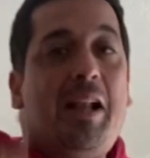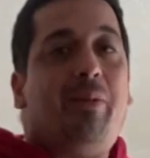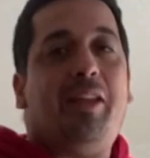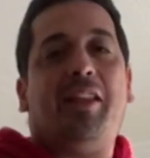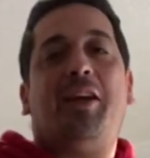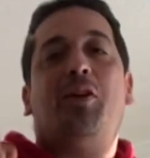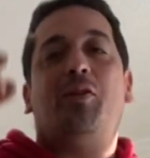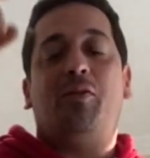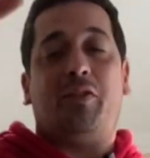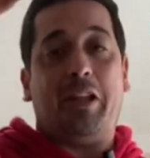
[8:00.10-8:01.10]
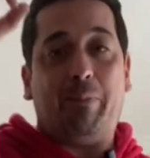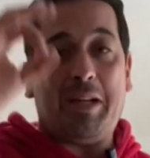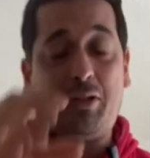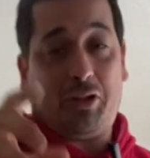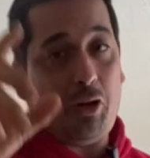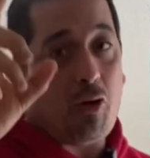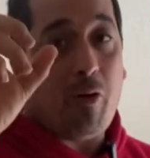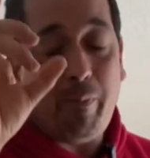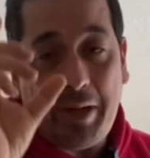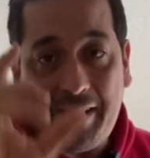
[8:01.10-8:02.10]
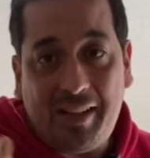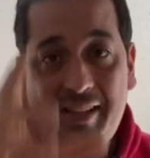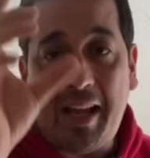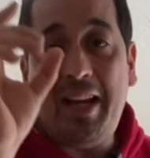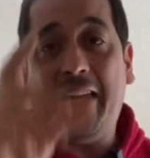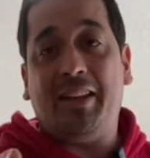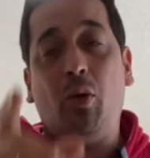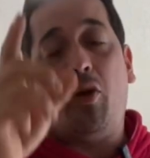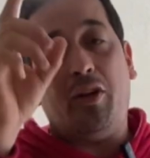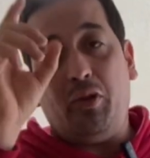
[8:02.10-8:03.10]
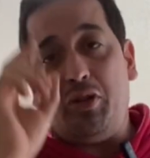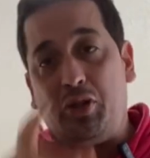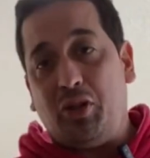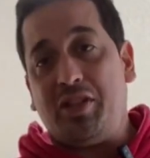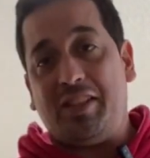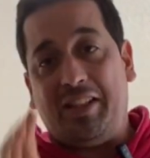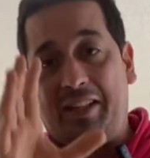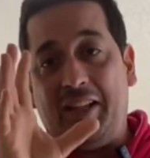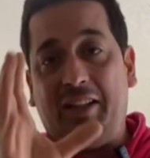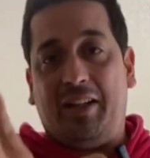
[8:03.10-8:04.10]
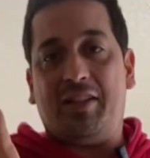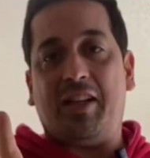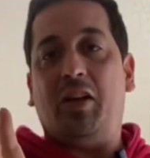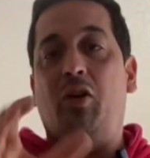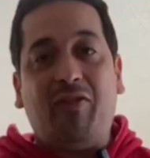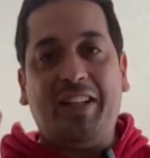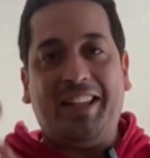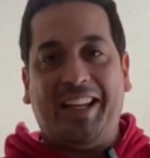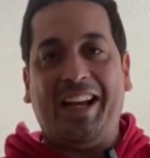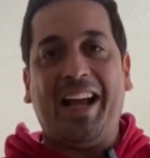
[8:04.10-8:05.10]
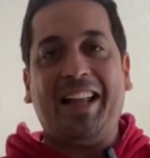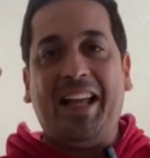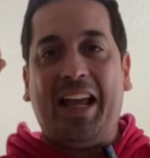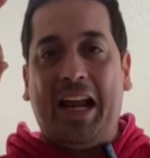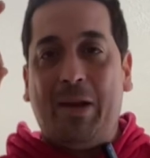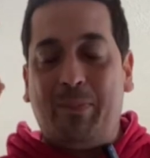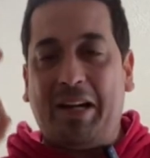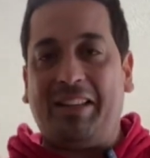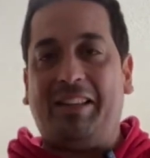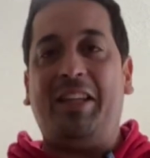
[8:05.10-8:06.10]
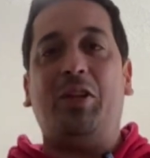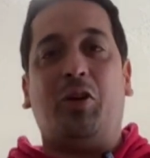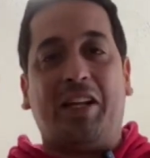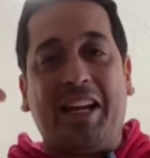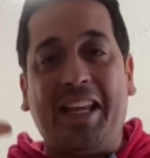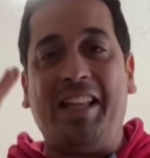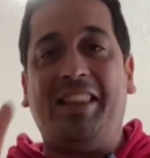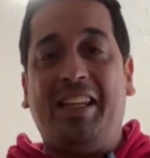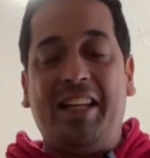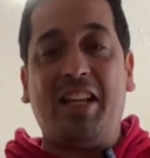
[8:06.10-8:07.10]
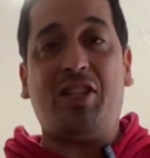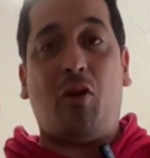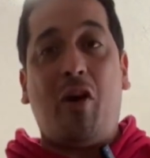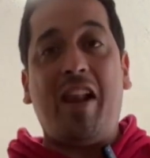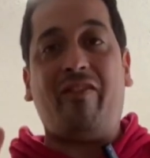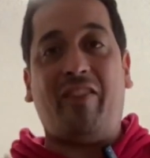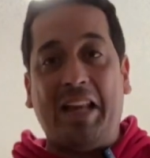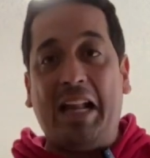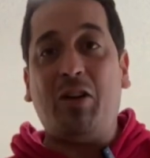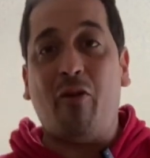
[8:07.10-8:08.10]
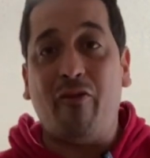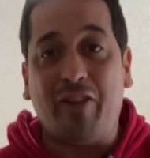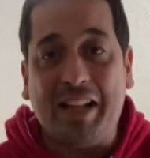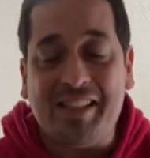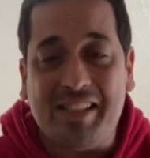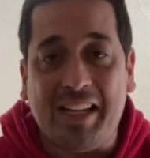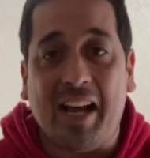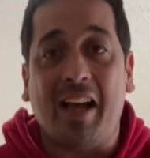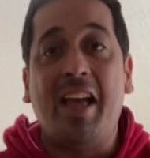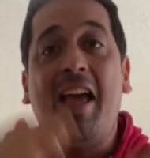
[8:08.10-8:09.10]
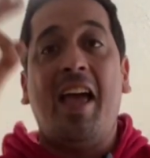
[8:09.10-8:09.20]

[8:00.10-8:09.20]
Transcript: el video, de paso se lo compartí, saben alguien que esté buscando en Georgia si está interesado, festejar el partido que Argentina llegó a la final con Francia